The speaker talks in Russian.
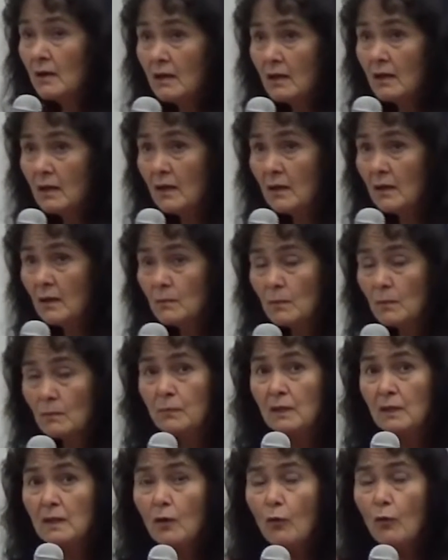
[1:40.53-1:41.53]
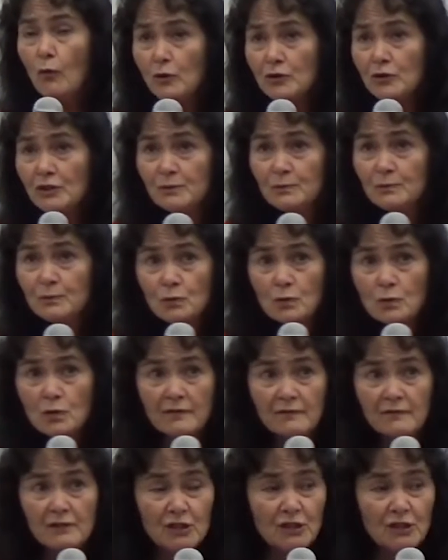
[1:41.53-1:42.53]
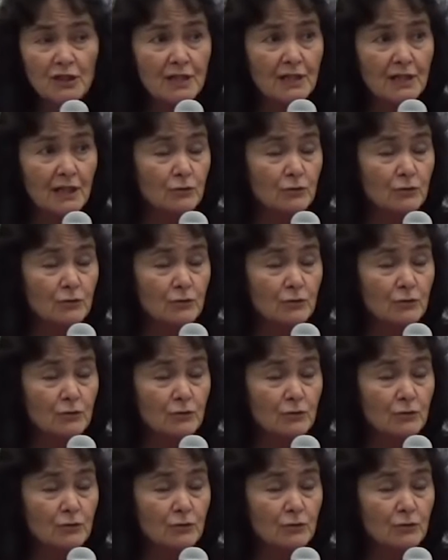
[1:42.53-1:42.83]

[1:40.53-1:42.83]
а, было очень много вещей,